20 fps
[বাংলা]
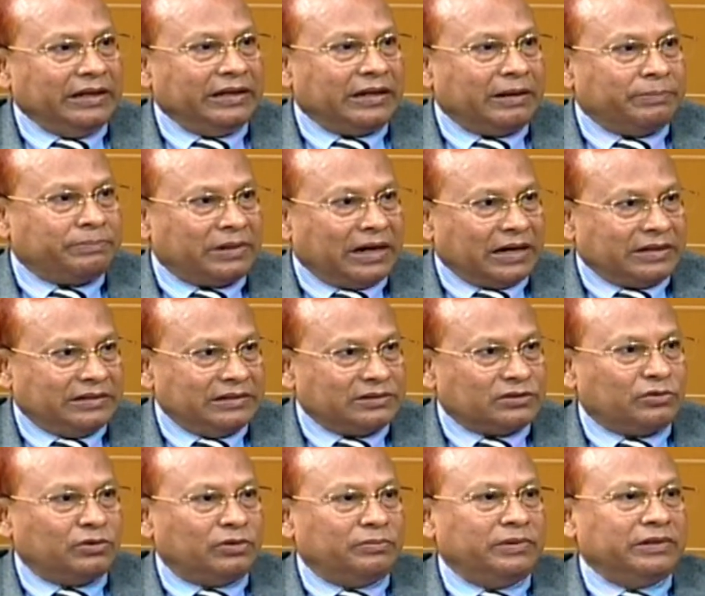এরা প্র্যাকটিস
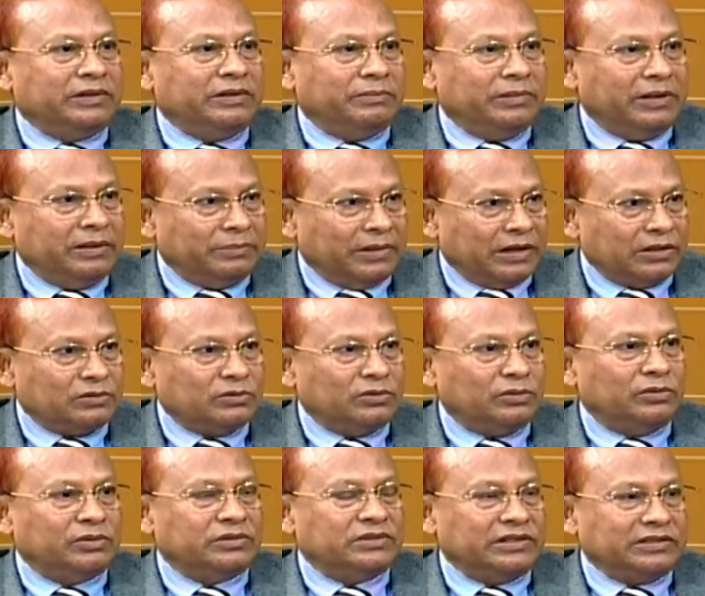করবে কিংবা এই
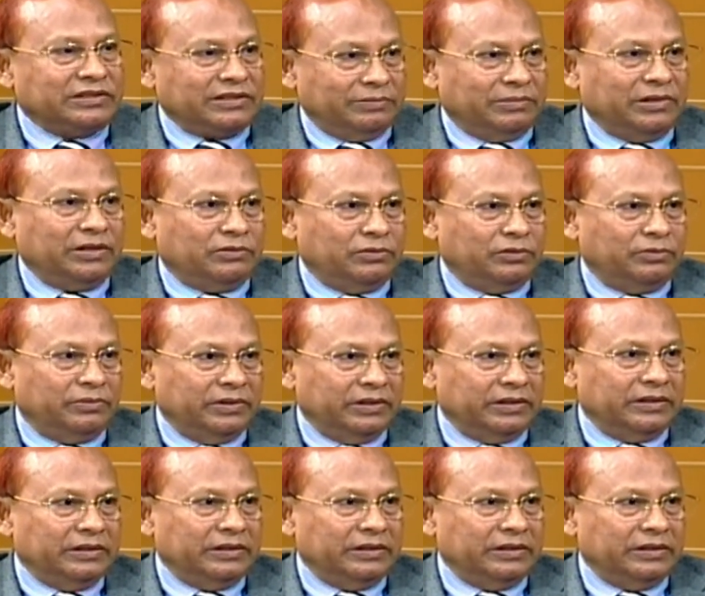মানুষগুলো যে সেবা করবে